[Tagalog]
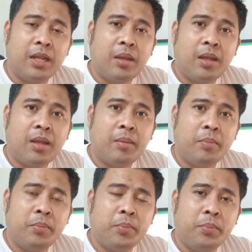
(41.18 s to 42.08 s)
na
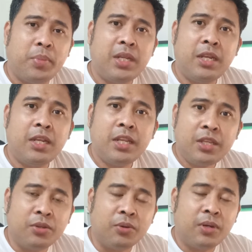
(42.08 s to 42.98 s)
binili
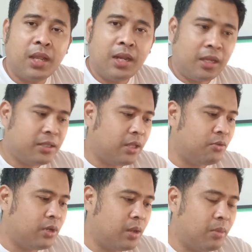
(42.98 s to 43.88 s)
ninyo na nakita
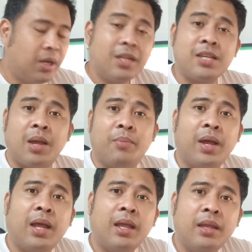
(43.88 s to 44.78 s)
nyo na
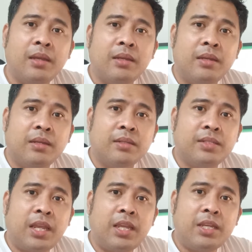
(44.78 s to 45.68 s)
magkasama
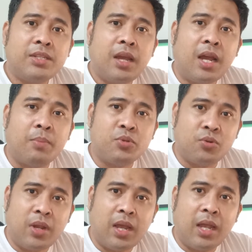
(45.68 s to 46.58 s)
sa isang
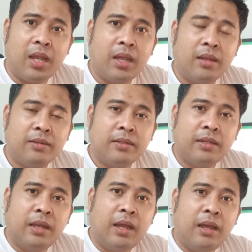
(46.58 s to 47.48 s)
kapsula.
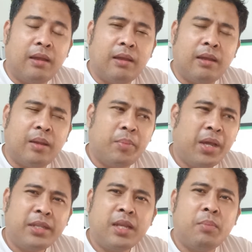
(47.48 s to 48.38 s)
Uh,
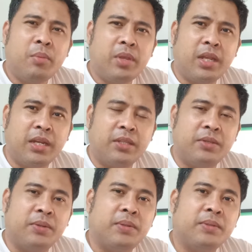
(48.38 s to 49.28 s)
bakit nga ba may
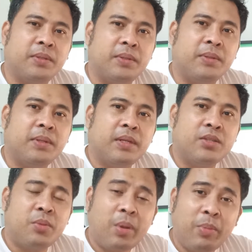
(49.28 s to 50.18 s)
ganito? No?
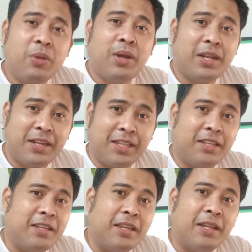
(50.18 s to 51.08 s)
So ipapaliwanag
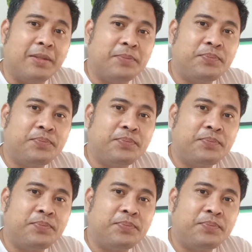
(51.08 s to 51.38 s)
natin yan.